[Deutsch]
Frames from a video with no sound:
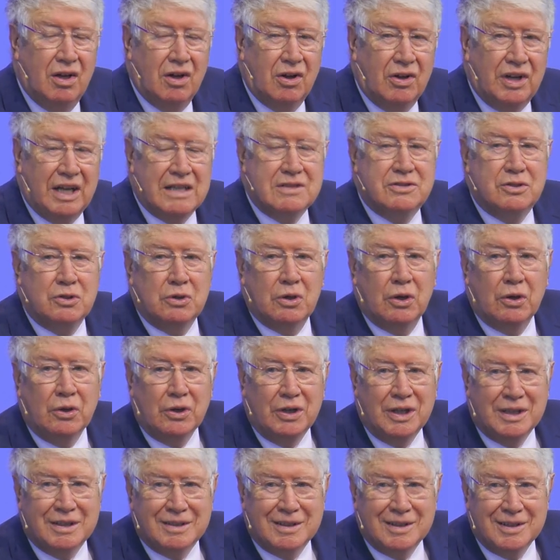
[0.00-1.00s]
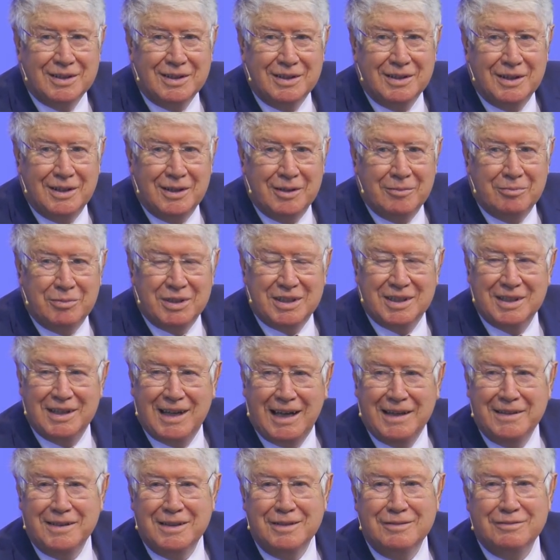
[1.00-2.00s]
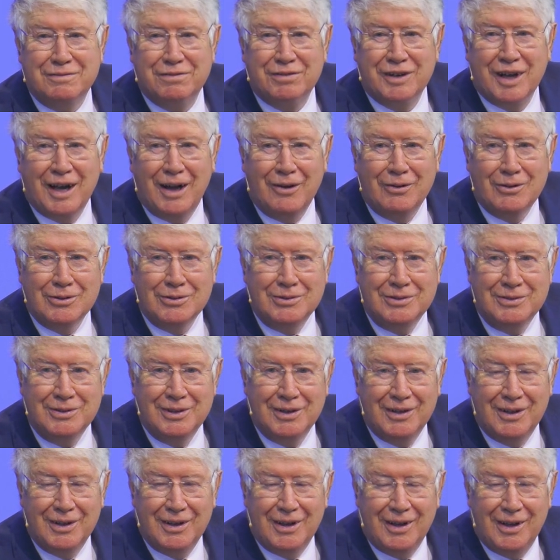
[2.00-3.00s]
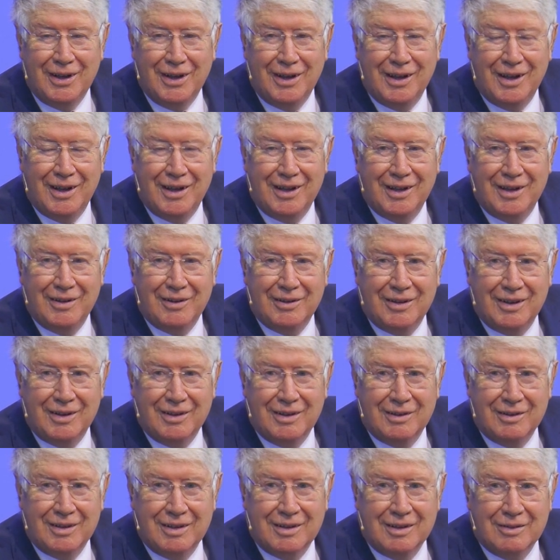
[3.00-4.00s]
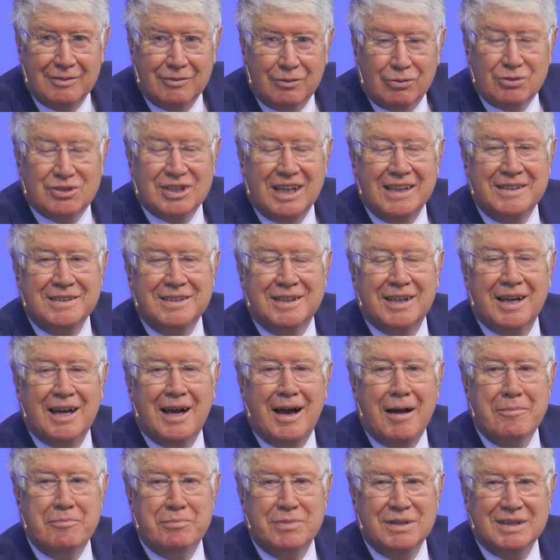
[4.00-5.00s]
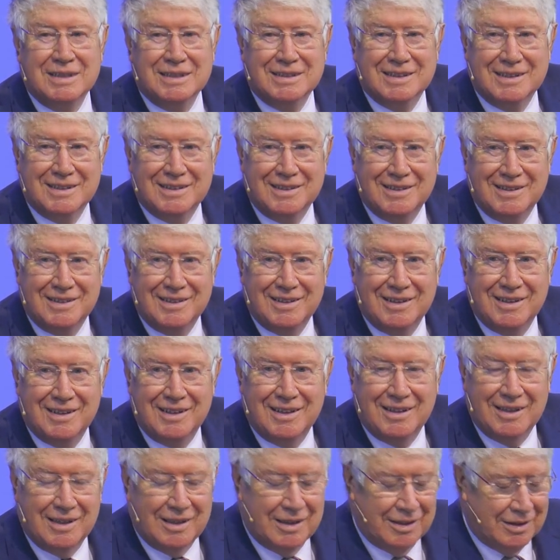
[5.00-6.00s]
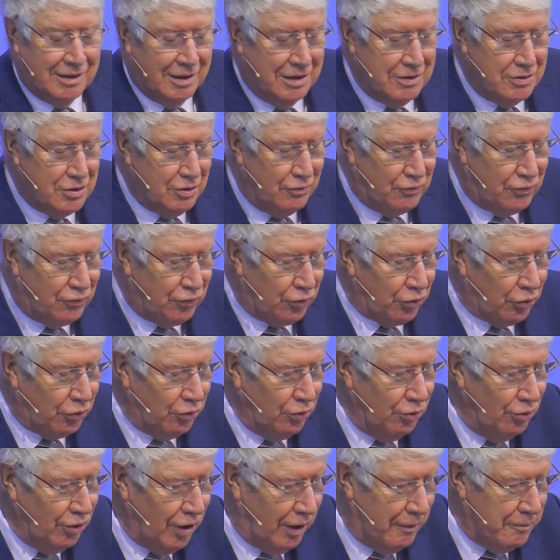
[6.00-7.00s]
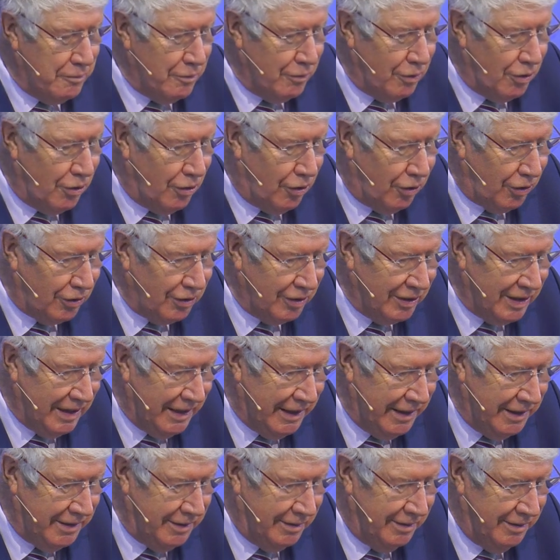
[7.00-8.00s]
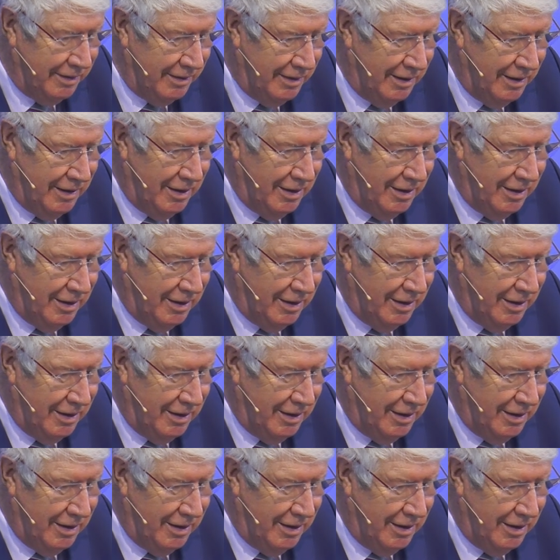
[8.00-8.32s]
Und als sie hörte mit den anderen Frauen, wo sein Grab ist, ging sie früh am Morgen hin,